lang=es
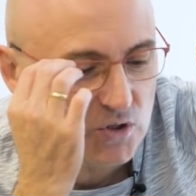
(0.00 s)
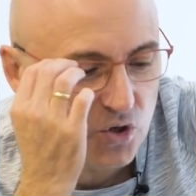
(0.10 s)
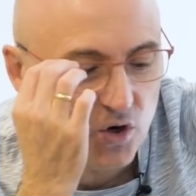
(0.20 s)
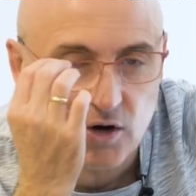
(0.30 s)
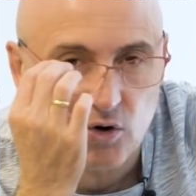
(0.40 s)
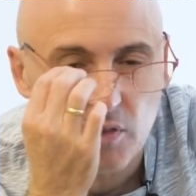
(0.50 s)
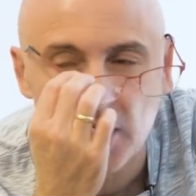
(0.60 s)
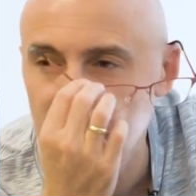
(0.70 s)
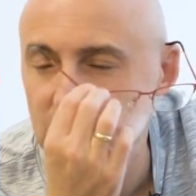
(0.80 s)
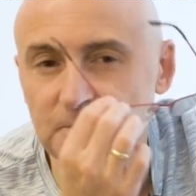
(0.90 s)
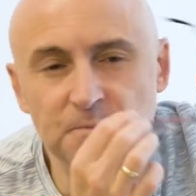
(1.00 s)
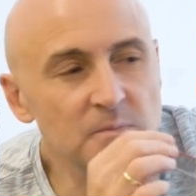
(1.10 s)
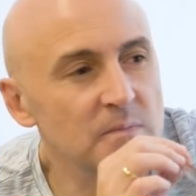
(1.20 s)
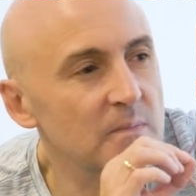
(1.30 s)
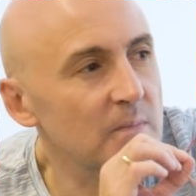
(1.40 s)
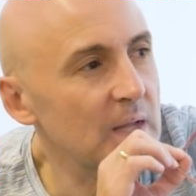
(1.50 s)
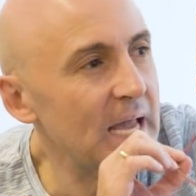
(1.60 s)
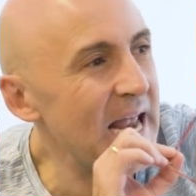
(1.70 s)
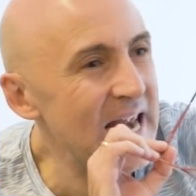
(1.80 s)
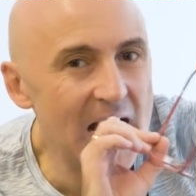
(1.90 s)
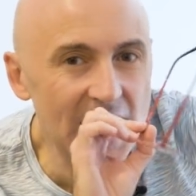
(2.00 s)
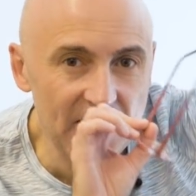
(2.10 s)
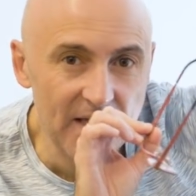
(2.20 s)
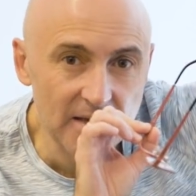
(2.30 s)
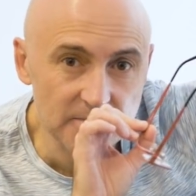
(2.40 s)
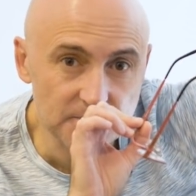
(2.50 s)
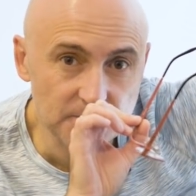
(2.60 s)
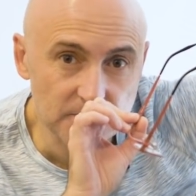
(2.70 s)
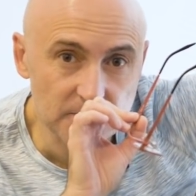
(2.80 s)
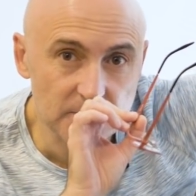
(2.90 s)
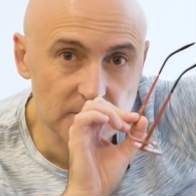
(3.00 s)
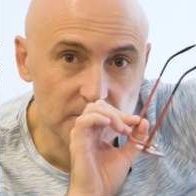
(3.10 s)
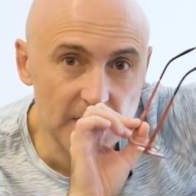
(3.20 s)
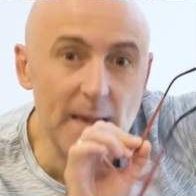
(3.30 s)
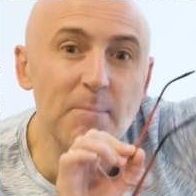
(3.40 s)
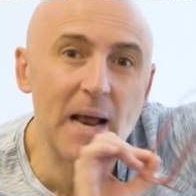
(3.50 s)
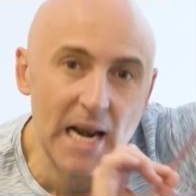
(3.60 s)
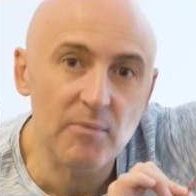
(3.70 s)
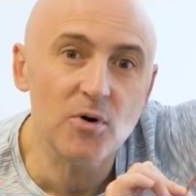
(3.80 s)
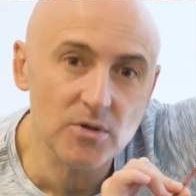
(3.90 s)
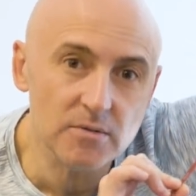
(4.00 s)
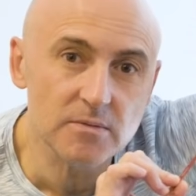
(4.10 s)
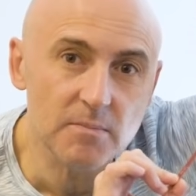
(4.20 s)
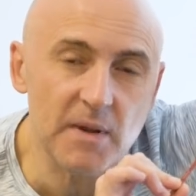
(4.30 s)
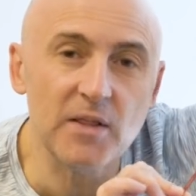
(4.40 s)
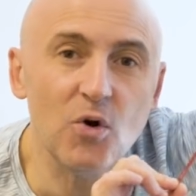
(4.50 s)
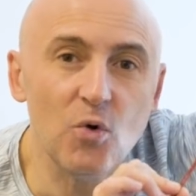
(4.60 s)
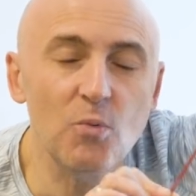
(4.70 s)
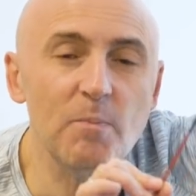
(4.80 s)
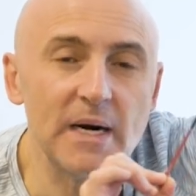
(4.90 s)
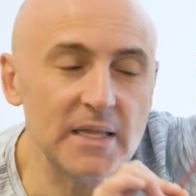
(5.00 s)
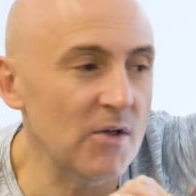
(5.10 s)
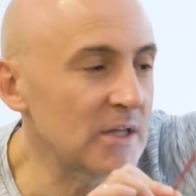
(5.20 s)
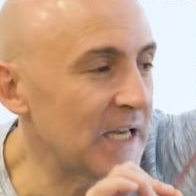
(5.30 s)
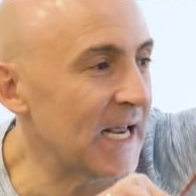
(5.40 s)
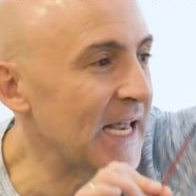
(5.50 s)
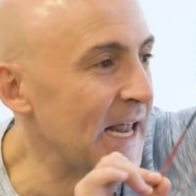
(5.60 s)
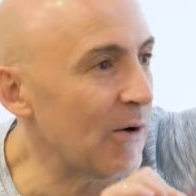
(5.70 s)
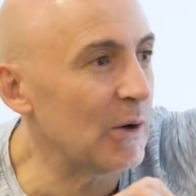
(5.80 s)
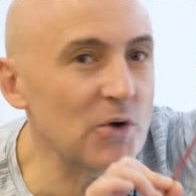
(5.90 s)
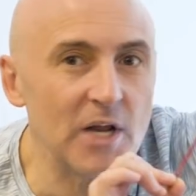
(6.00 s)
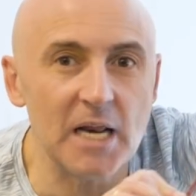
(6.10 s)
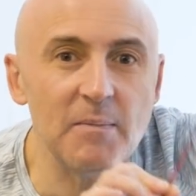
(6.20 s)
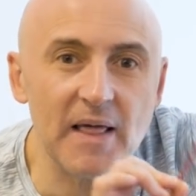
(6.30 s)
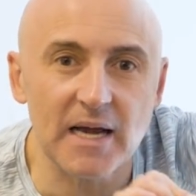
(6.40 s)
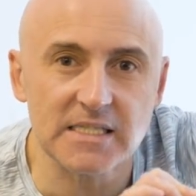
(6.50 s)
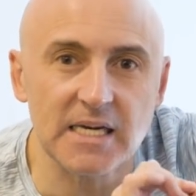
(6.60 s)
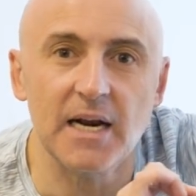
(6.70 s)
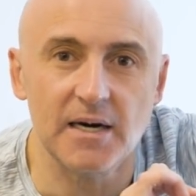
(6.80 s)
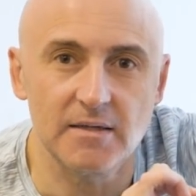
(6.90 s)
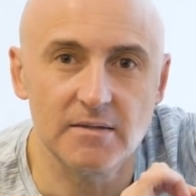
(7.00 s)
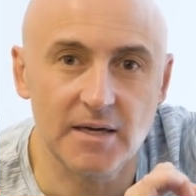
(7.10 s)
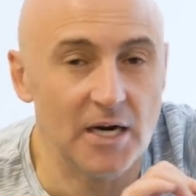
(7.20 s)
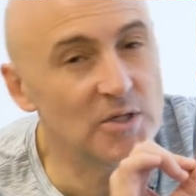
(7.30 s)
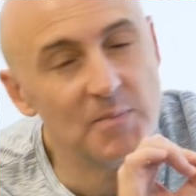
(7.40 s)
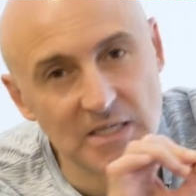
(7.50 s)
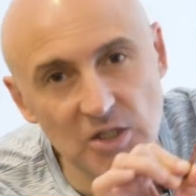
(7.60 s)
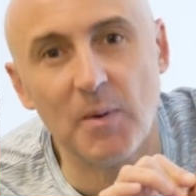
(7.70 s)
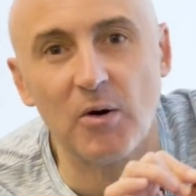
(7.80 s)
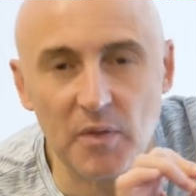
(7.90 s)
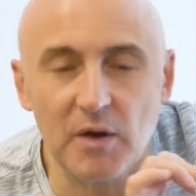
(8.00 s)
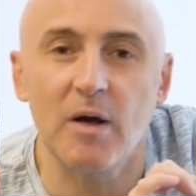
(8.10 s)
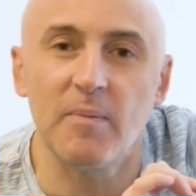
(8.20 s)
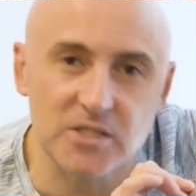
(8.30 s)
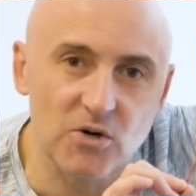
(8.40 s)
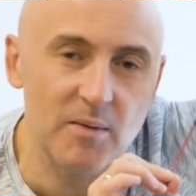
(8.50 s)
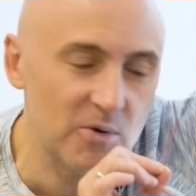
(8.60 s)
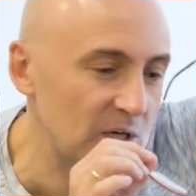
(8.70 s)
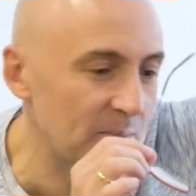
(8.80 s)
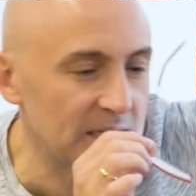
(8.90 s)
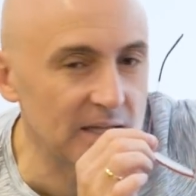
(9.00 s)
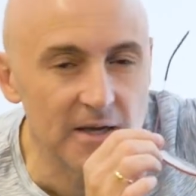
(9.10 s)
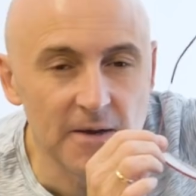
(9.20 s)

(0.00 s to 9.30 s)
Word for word: Yogo le conocí en la grada, en Malabo, viendo un partido entre Guinea Ecuatorial y Madagascar, que no es mal sitio para conocer a una persona, por otra parte.